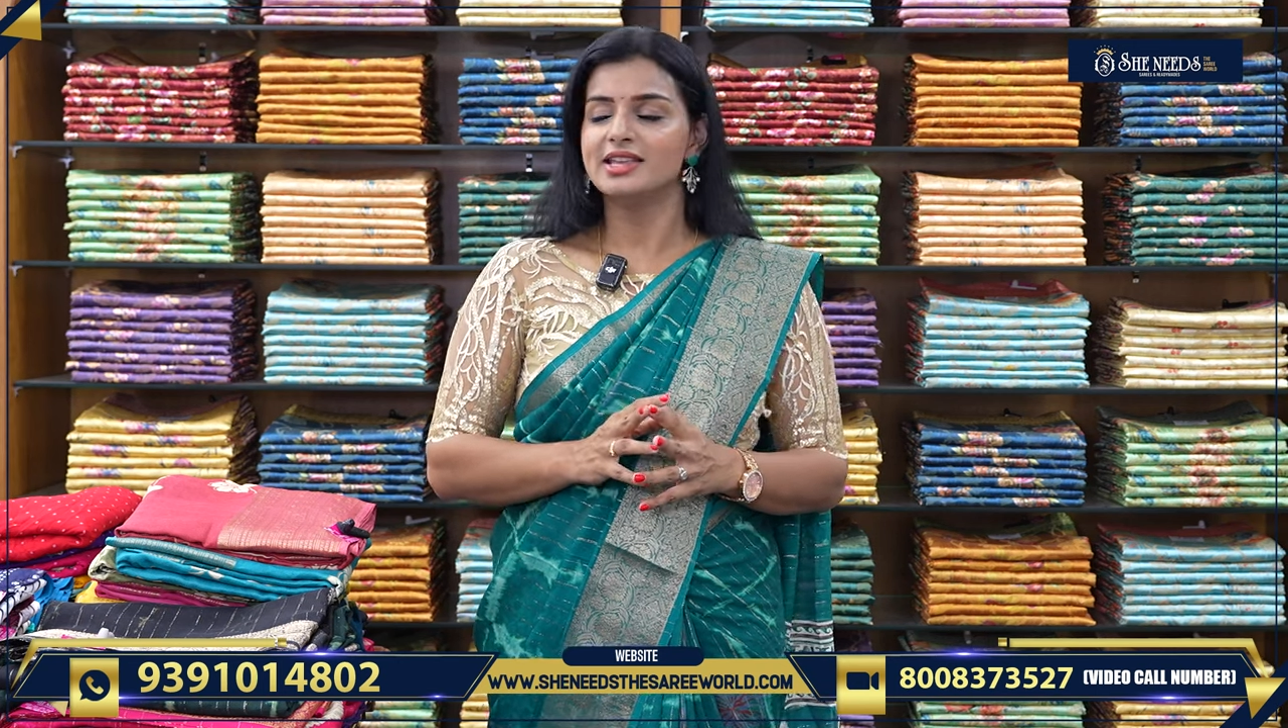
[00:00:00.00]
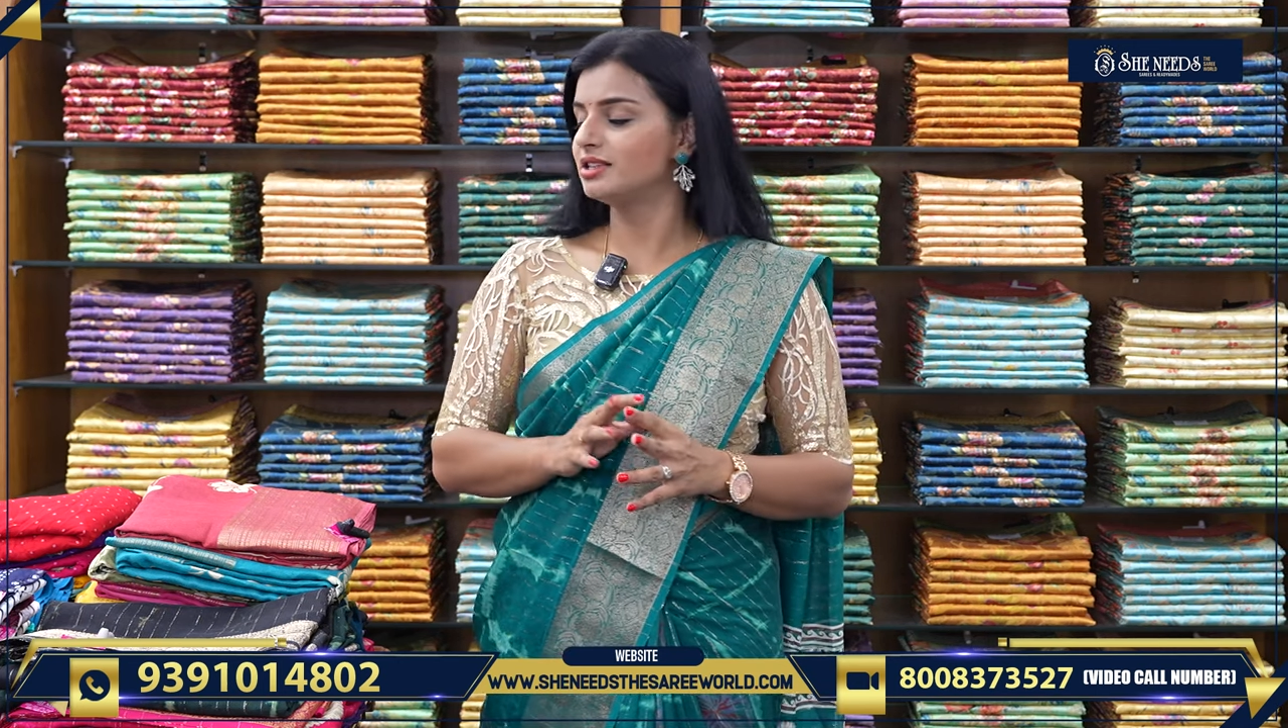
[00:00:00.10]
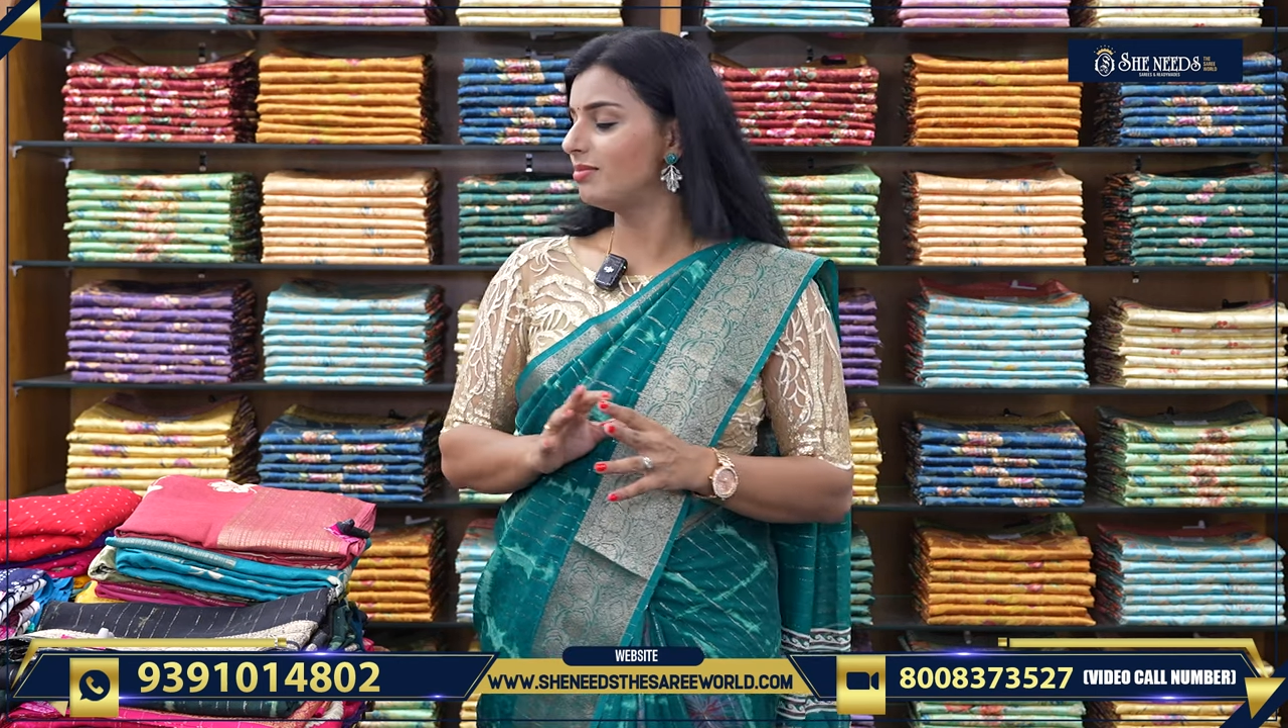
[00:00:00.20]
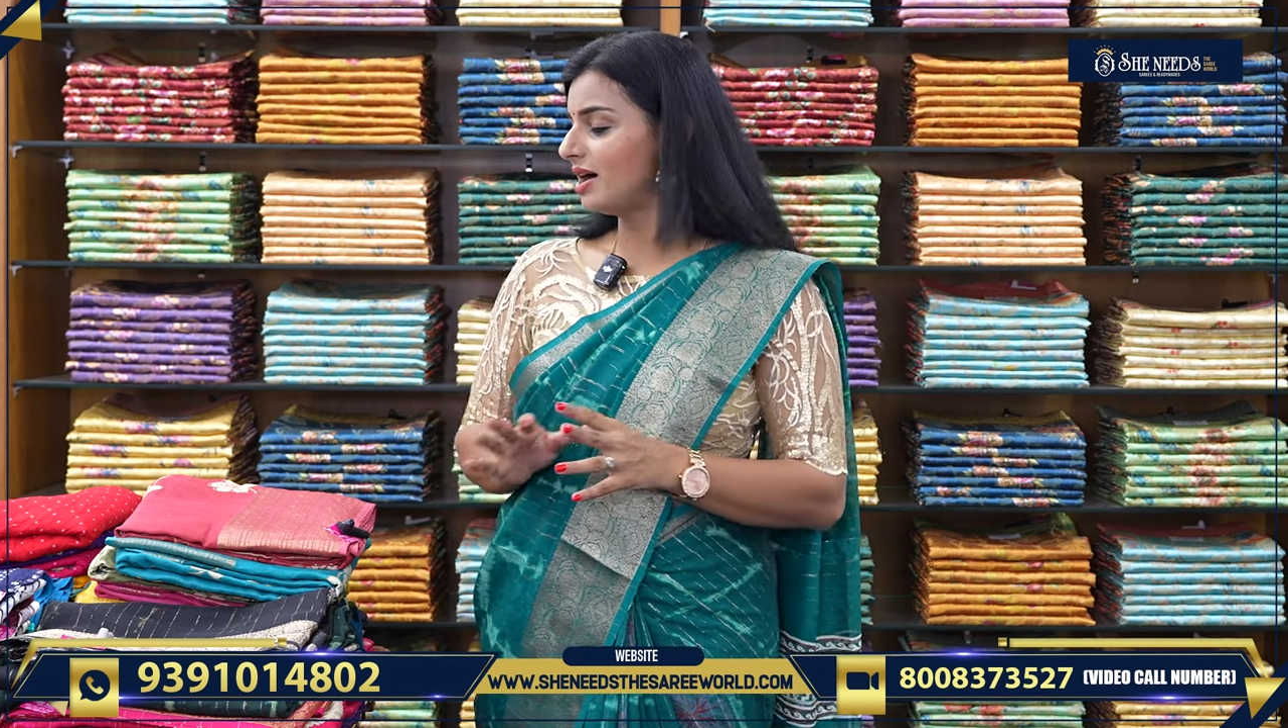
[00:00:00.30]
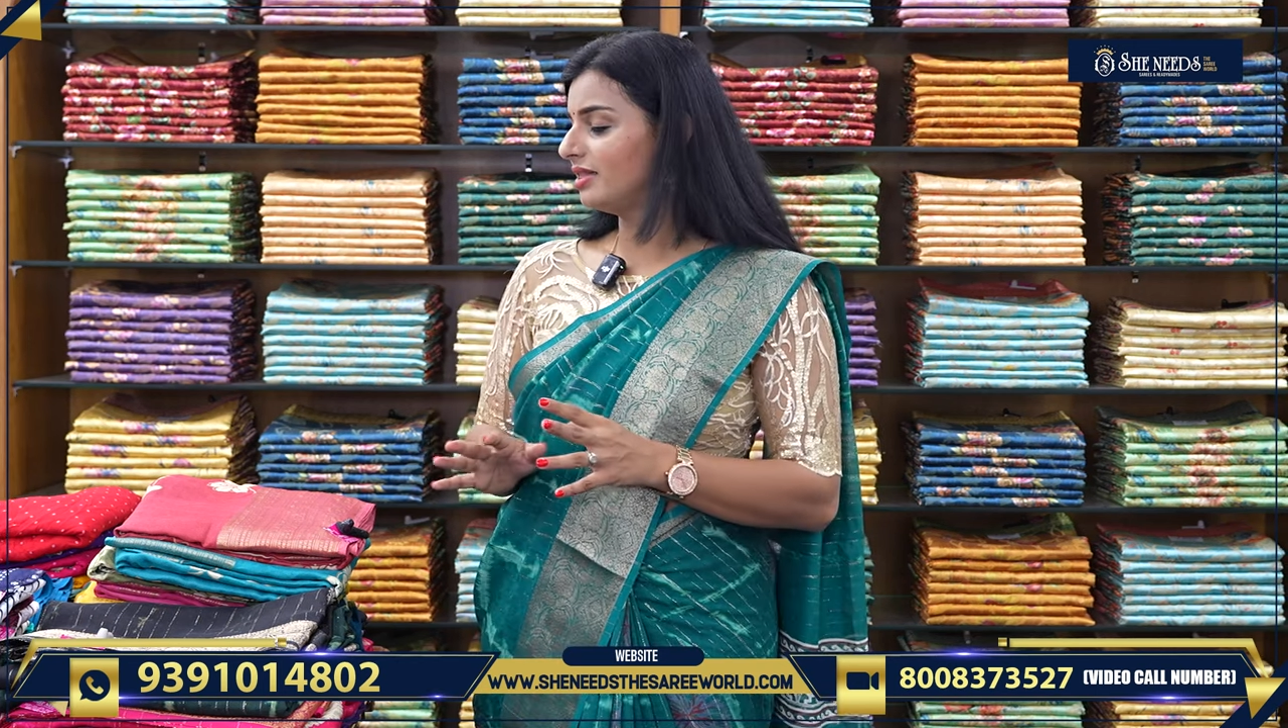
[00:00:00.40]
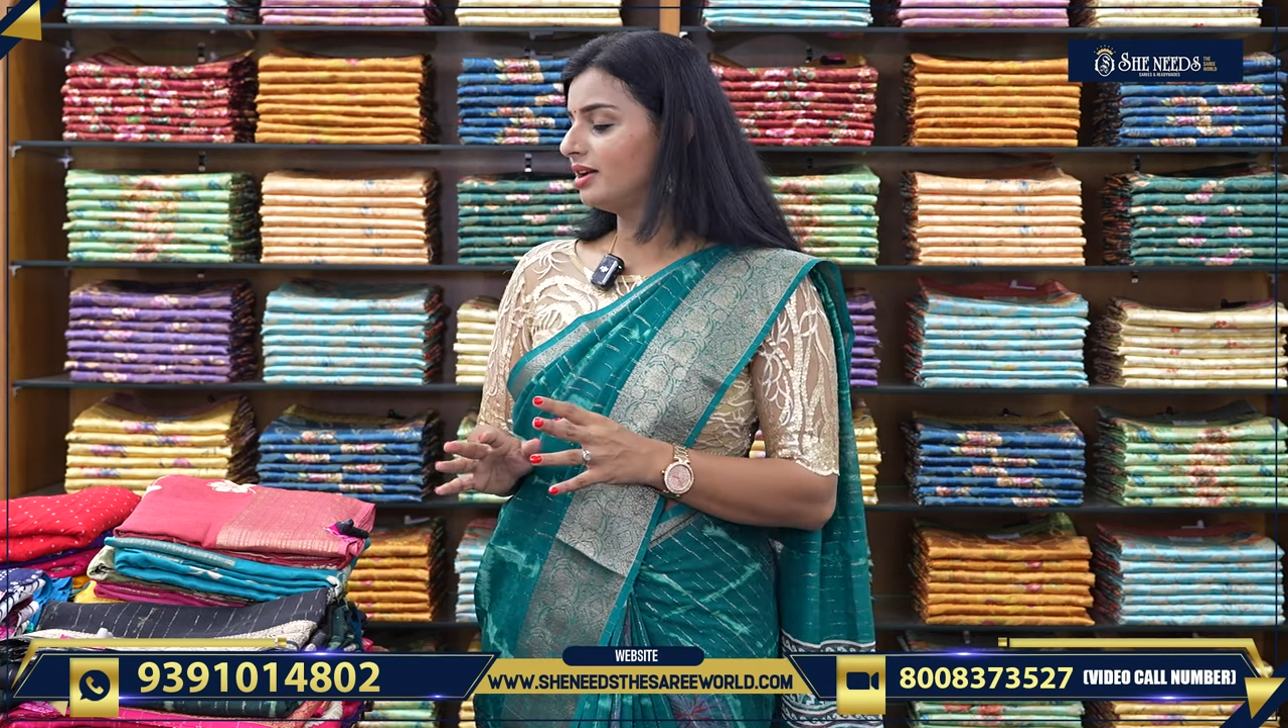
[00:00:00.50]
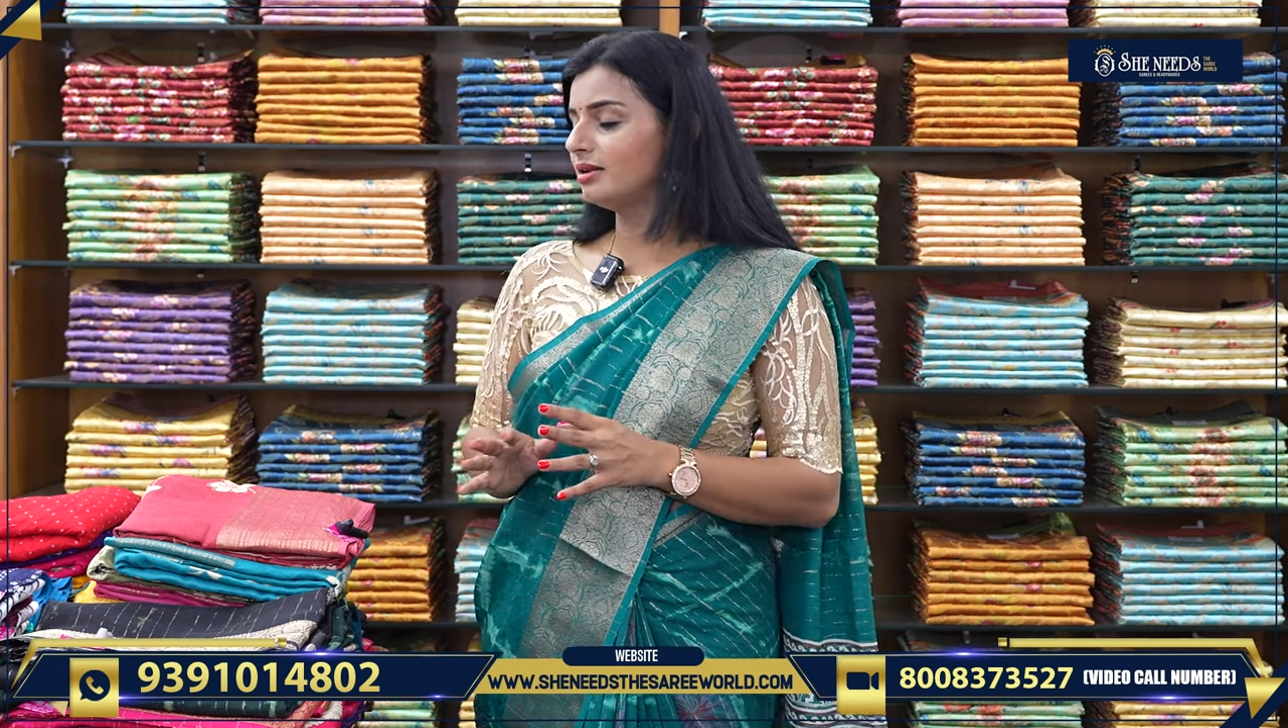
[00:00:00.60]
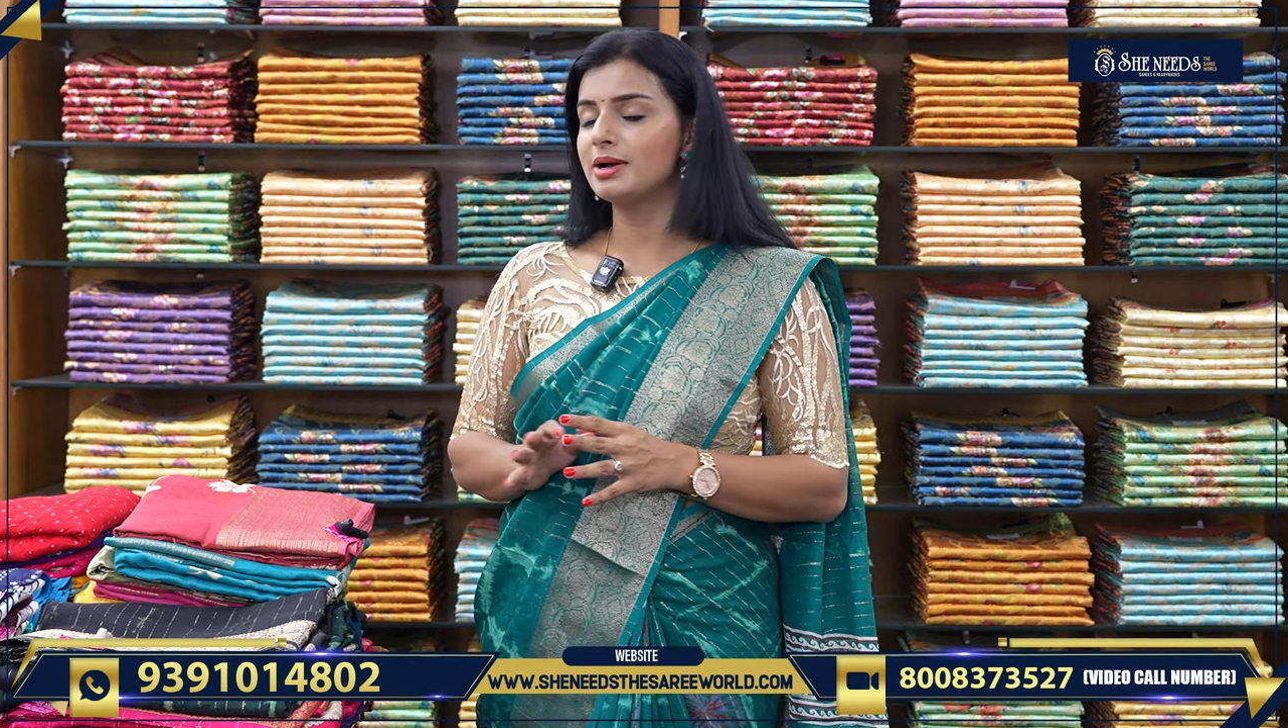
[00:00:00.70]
సో మా దగ్గర